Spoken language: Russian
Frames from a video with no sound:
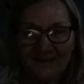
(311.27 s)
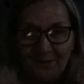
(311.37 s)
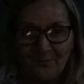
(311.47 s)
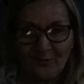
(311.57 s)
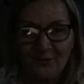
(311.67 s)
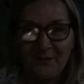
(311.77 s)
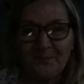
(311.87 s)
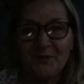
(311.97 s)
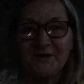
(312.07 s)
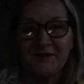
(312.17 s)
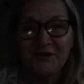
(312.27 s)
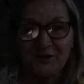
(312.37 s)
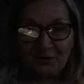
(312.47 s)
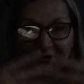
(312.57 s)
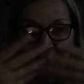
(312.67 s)
собой, пусть
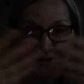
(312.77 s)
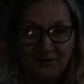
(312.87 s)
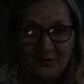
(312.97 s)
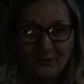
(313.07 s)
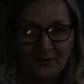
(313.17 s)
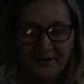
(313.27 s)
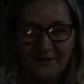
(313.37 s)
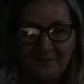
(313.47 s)
течет рекой.